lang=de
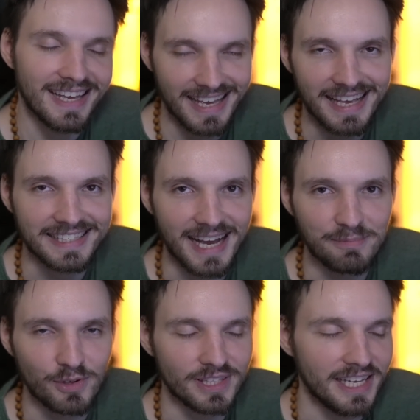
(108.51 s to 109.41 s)
Es gab
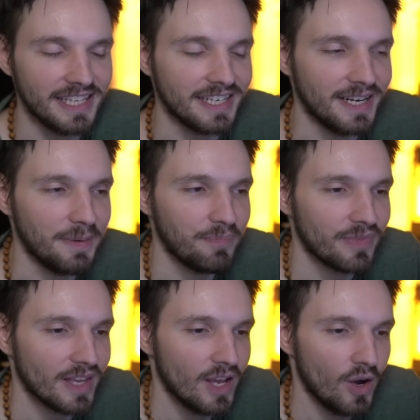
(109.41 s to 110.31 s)
dort einen Edeka.
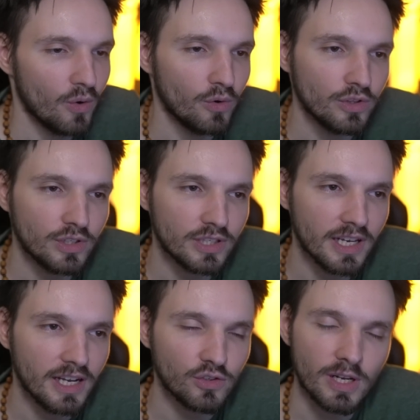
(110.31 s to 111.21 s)
Und
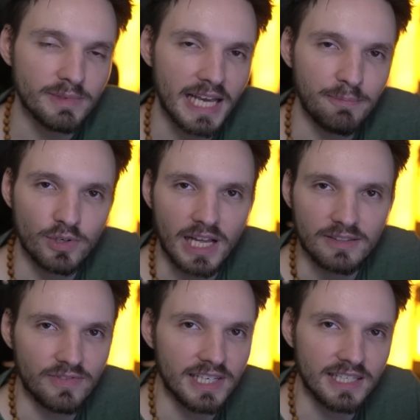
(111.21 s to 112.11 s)
äh, zu dem Zeitpunkt
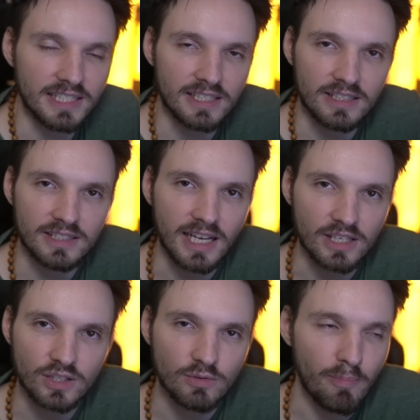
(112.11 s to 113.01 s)
hatten wir nicht
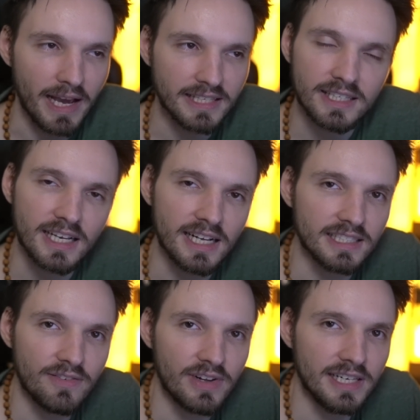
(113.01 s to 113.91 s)
das meiste Geld
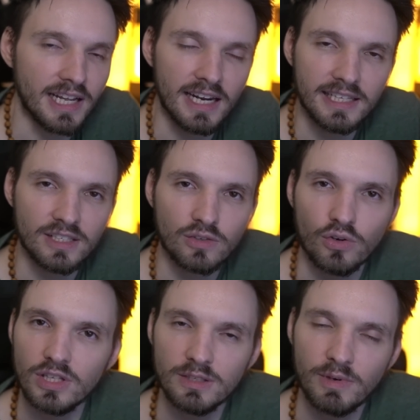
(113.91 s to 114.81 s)
der Welt, allerdings
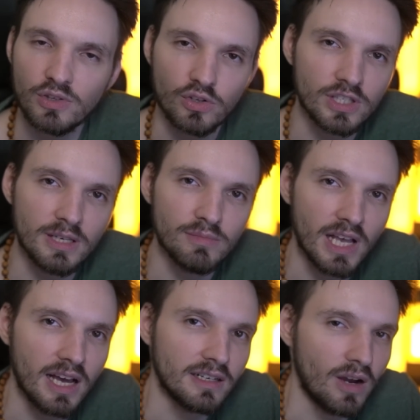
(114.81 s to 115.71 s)
konnte ich mir trotzdem
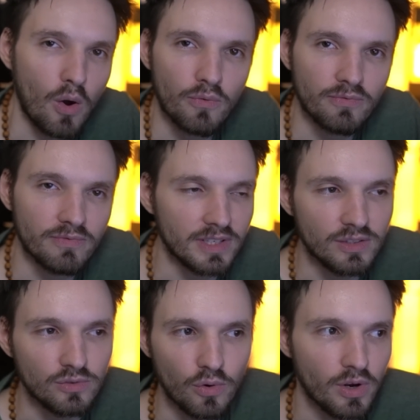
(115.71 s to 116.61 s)
Sachen kaufen wie
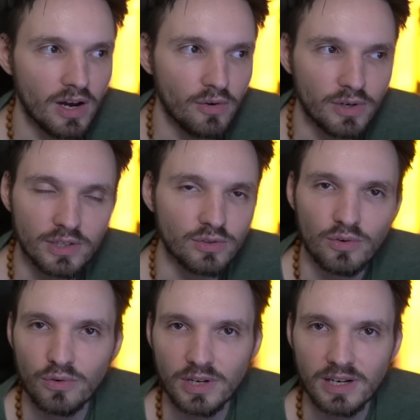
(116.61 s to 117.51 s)
einen Döner oder
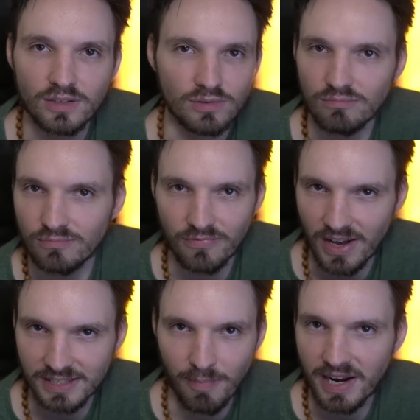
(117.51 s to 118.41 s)
so oder
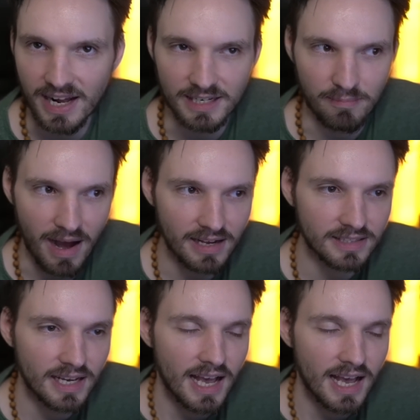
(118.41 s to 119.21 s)
was man halt macht.